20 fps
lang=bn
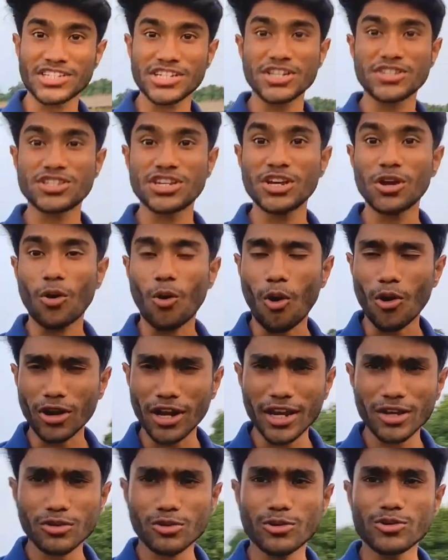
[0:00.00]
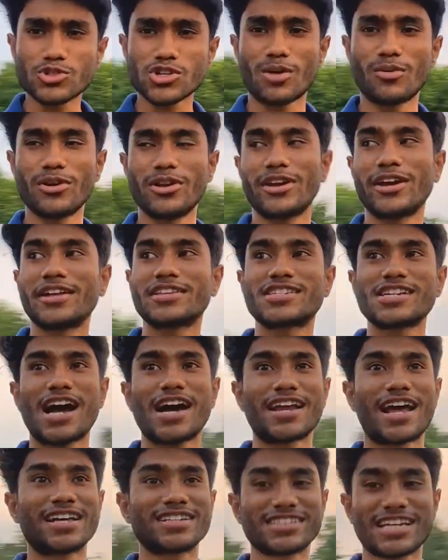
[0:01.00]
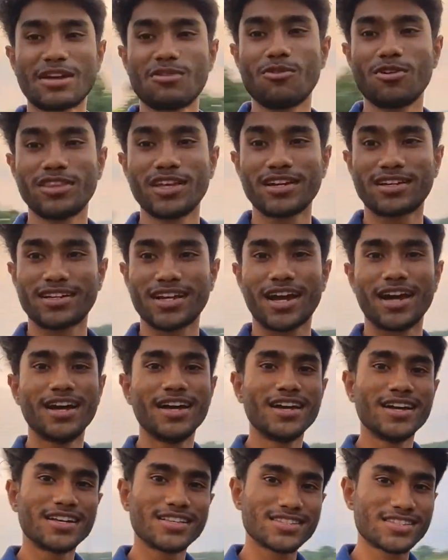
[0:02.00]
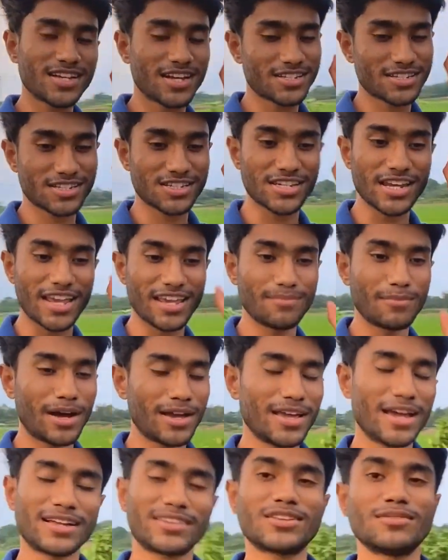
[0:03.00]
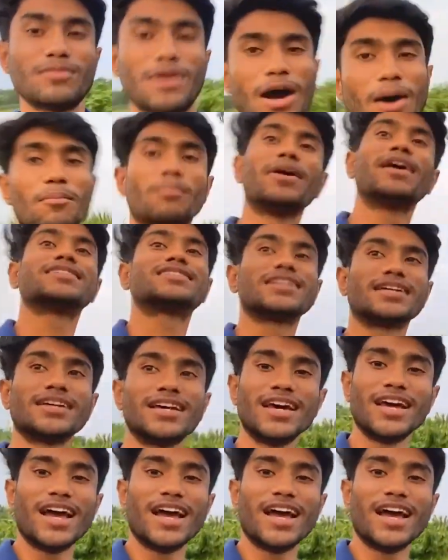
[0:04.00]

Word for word: এসেছি অনেকক্ষণ সময় হয়ে গেছে আর আজকের ওয়েদারটা জাস্ট সেই ভাই একদম আমেজিং